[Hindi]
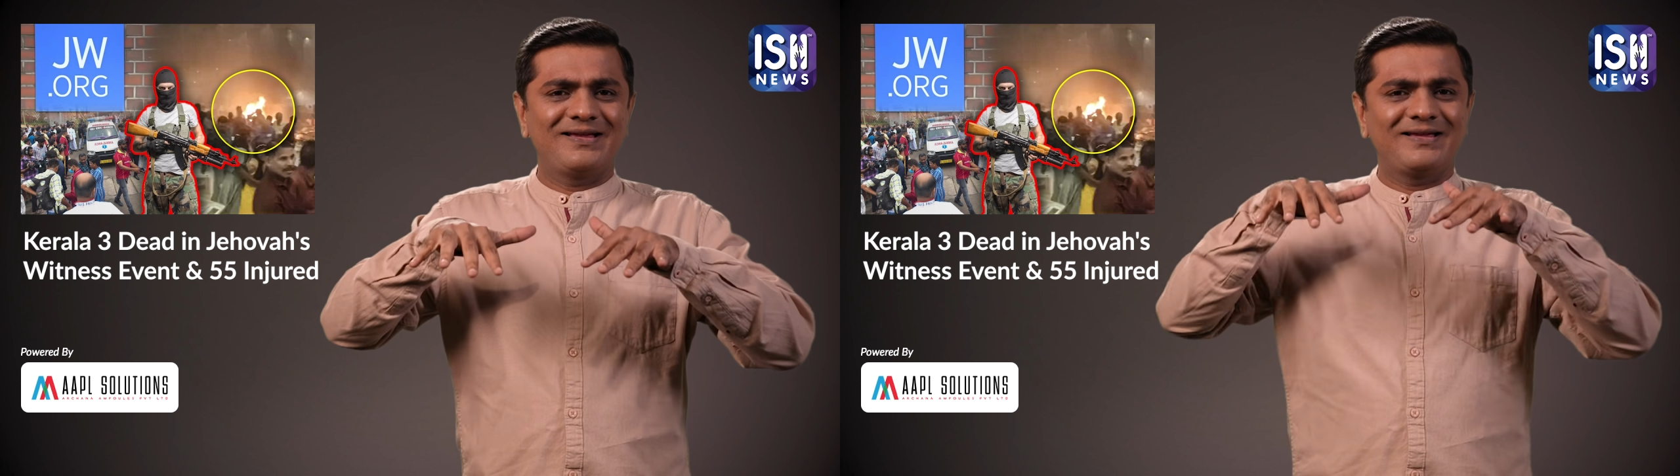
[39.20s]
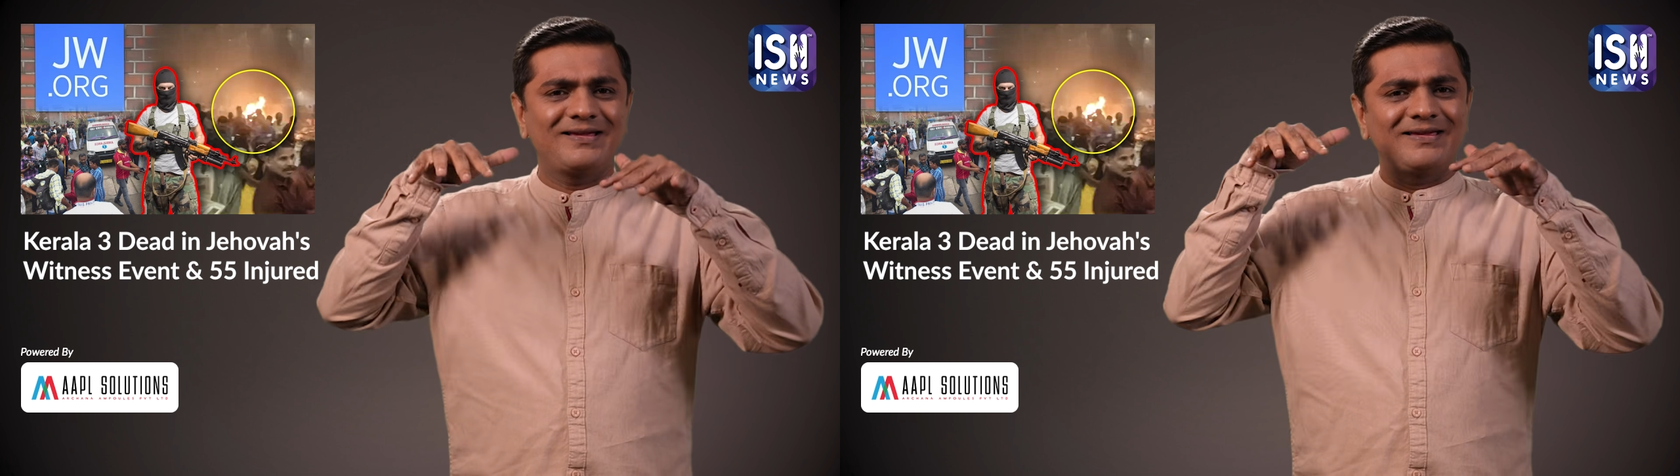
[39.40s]

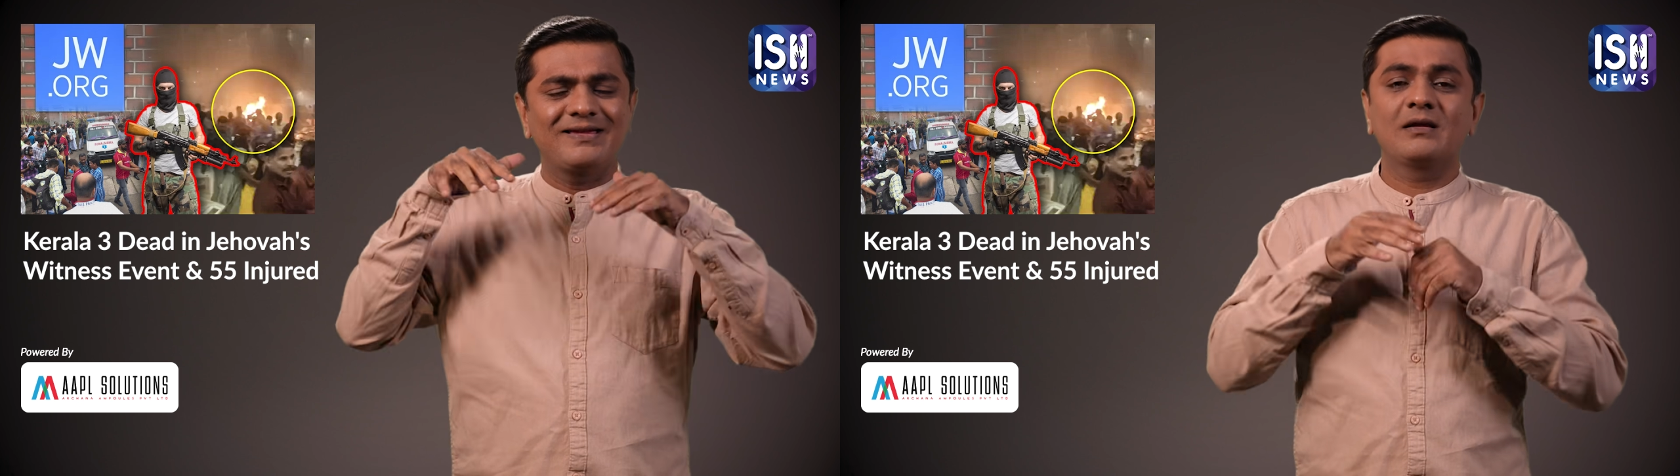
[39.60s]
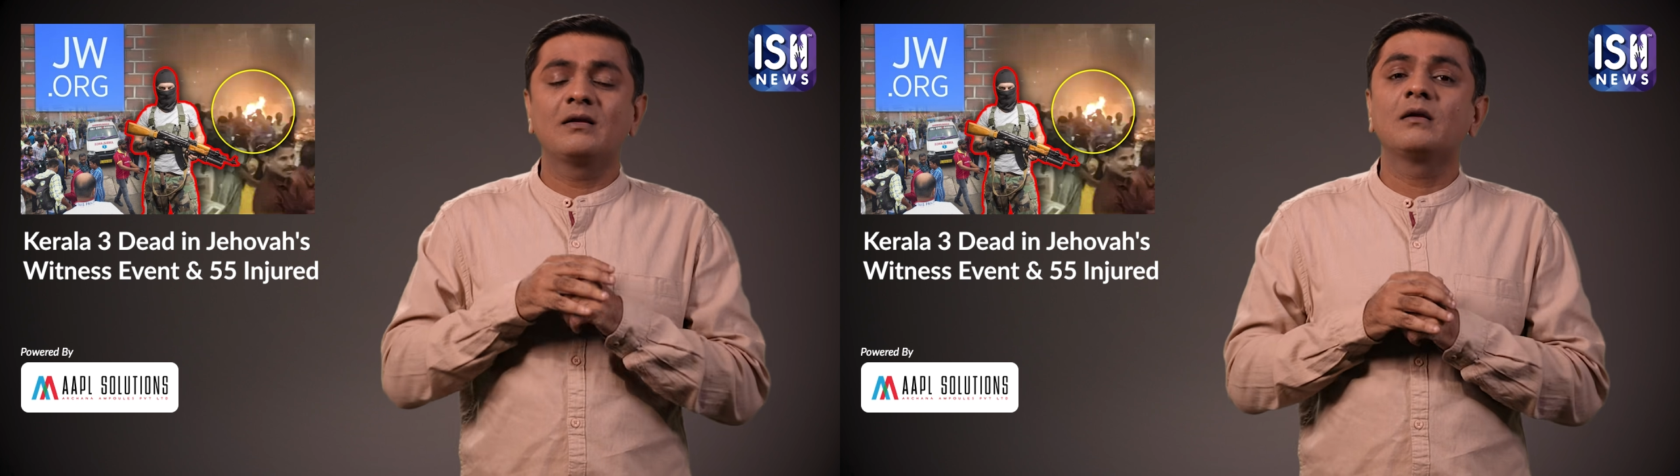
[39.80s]
एक ही
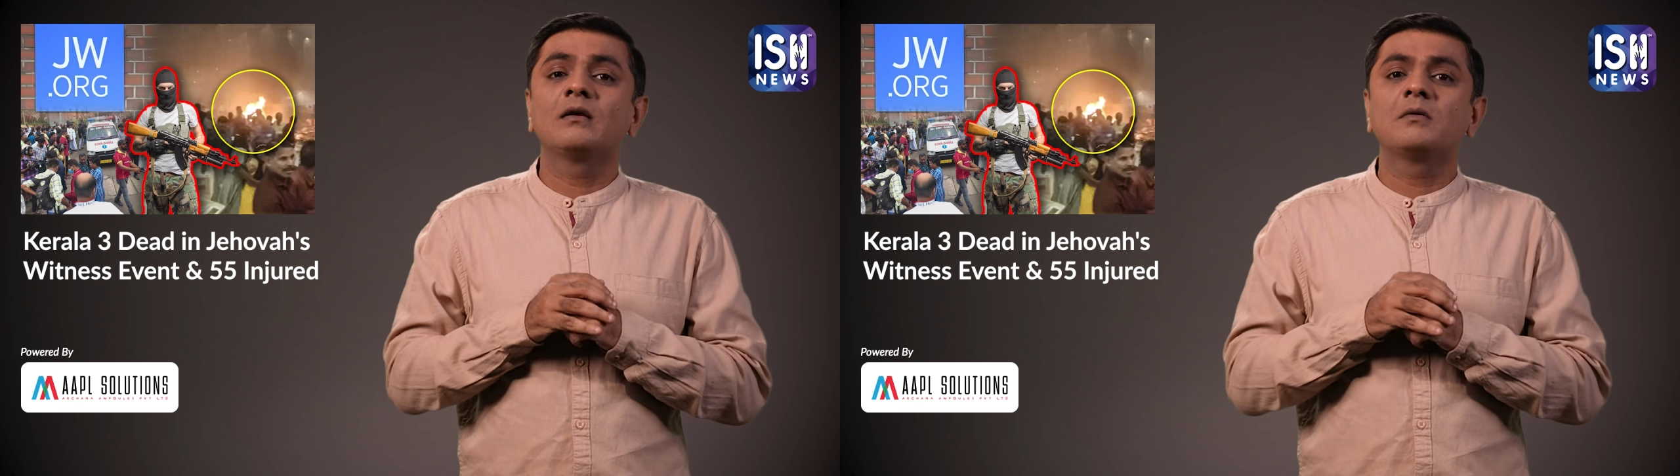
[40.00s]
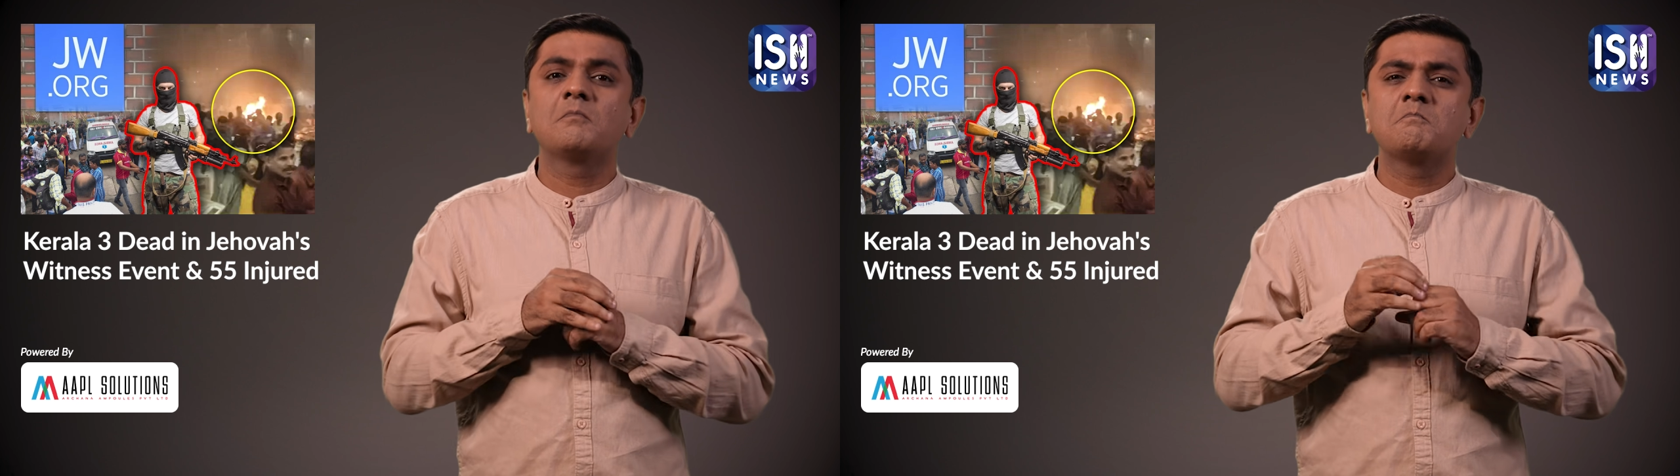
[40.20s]
जगह
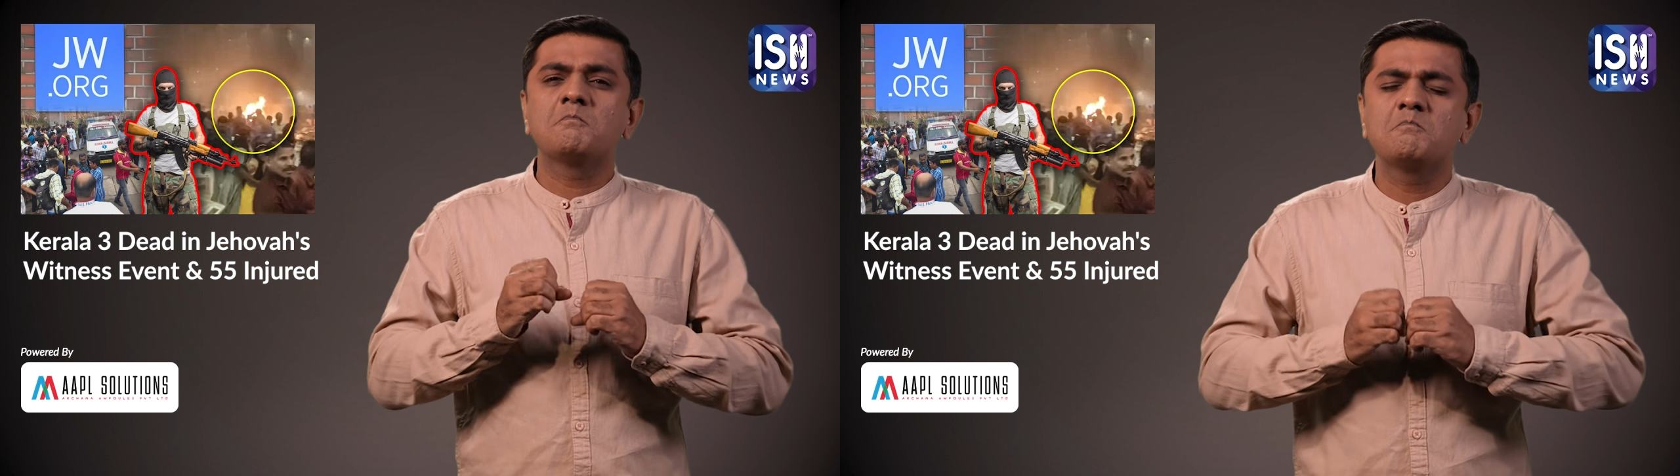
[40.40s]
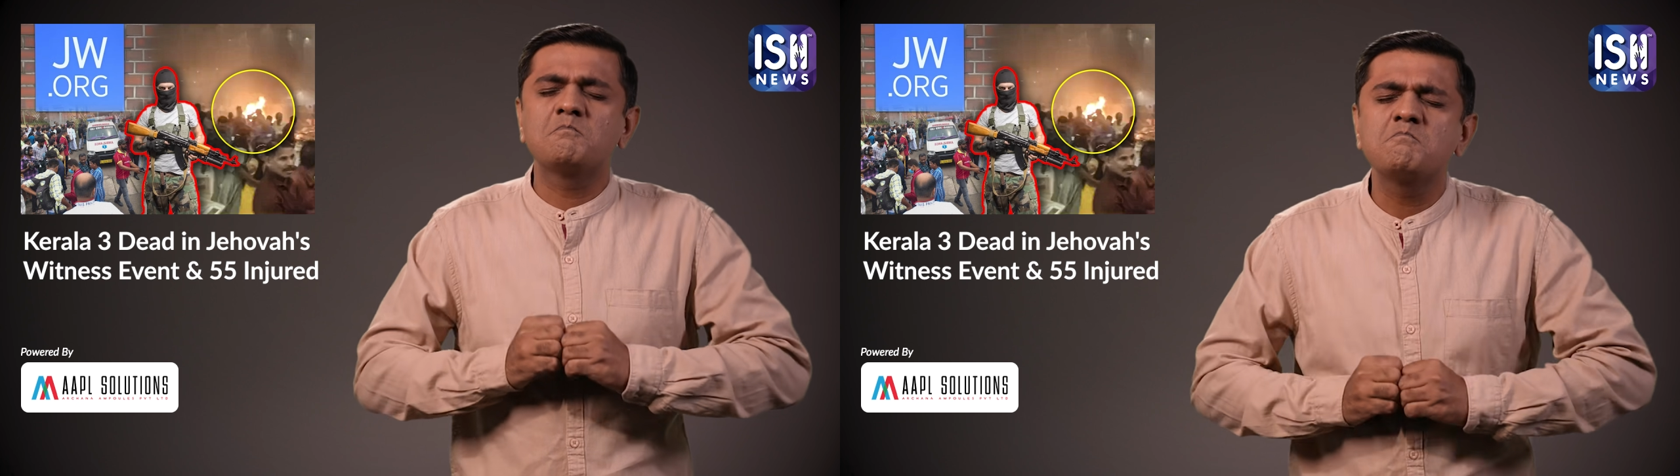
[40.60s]
पर
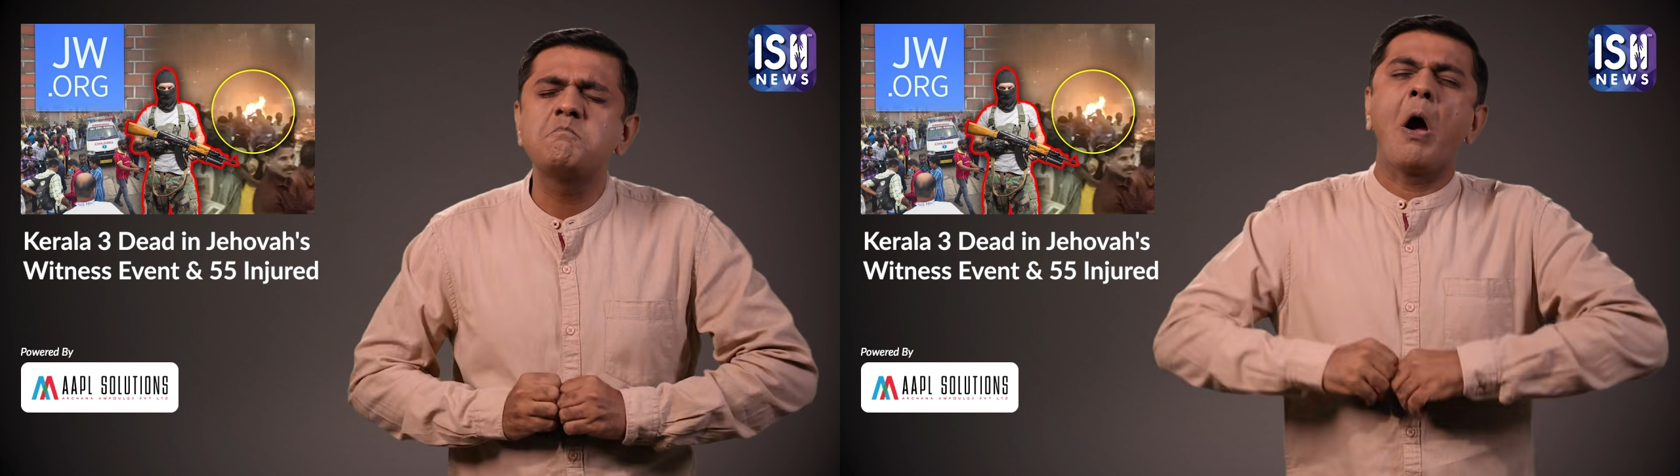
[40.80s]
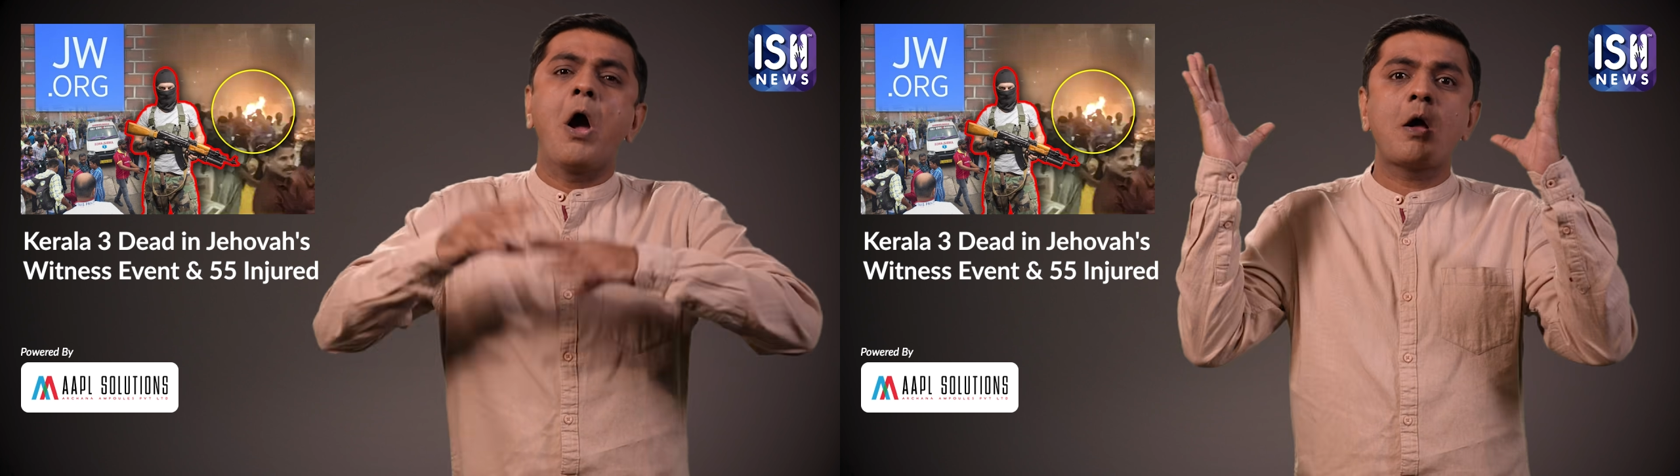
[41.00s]

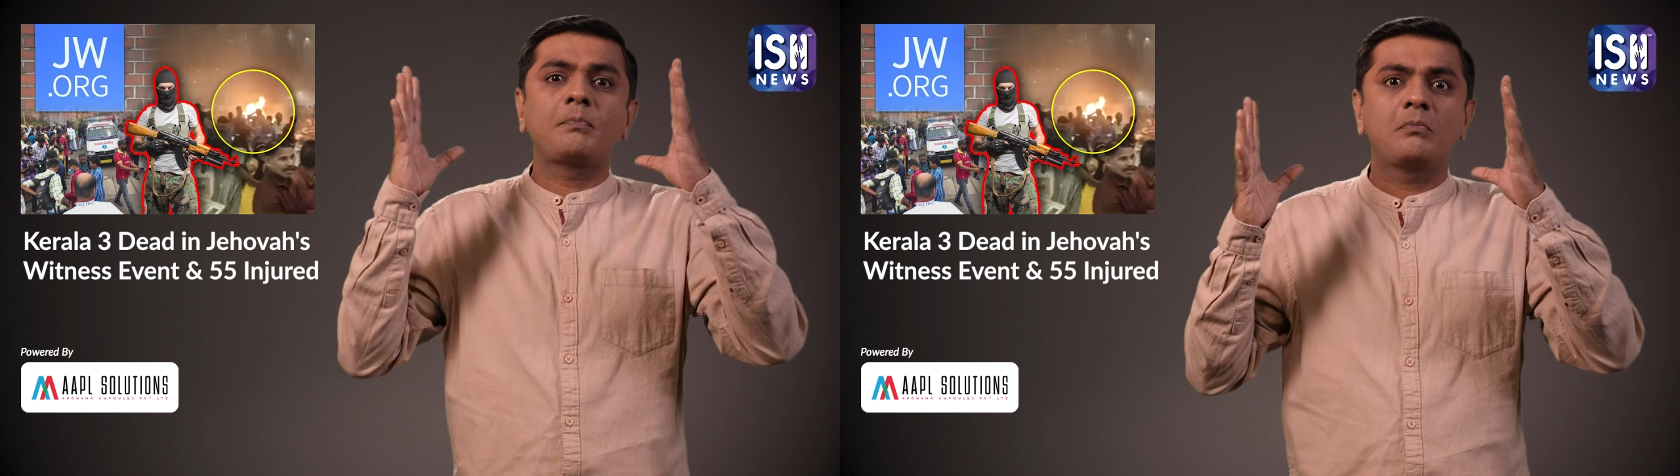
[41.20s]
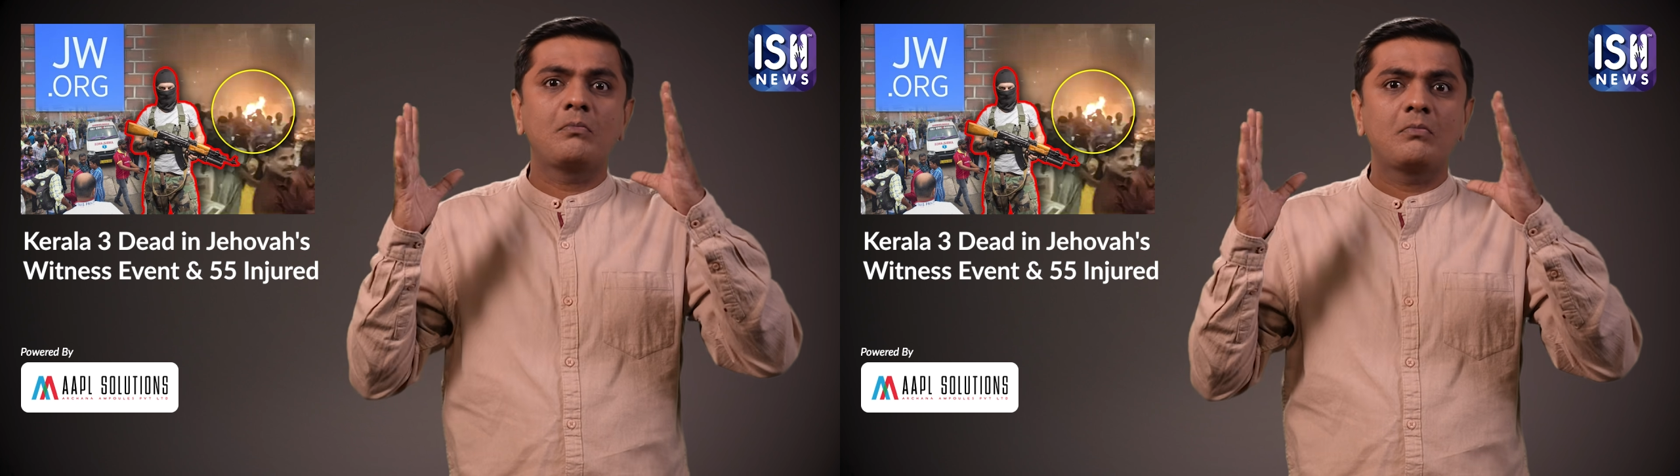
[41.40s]

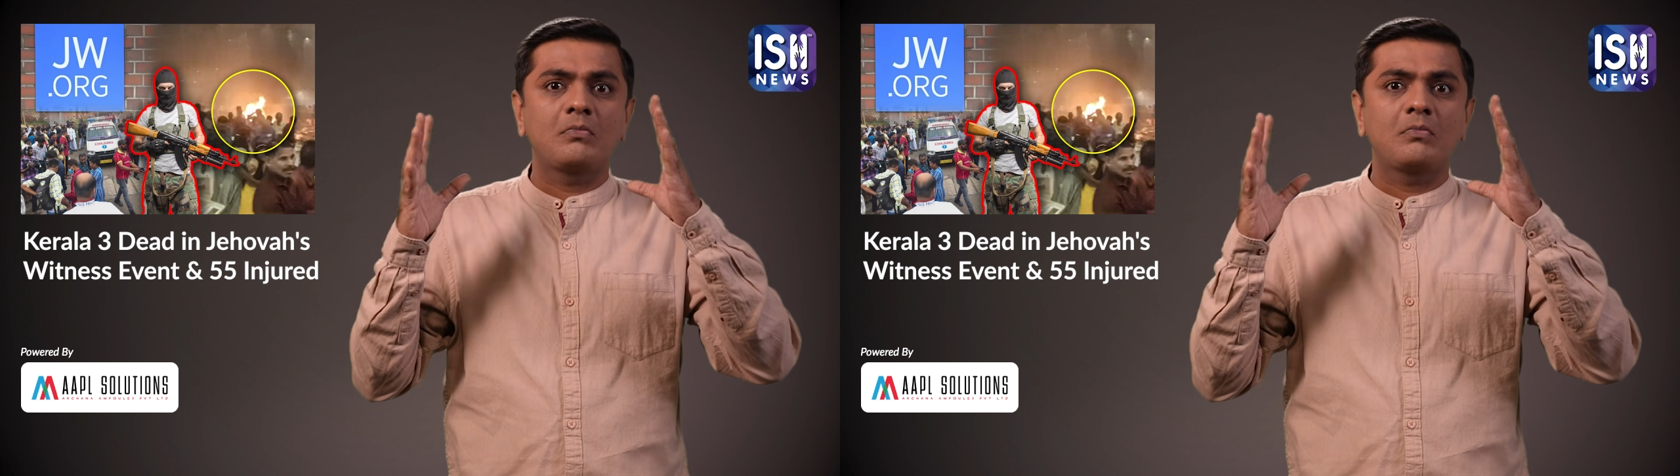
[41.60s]
कुछ ही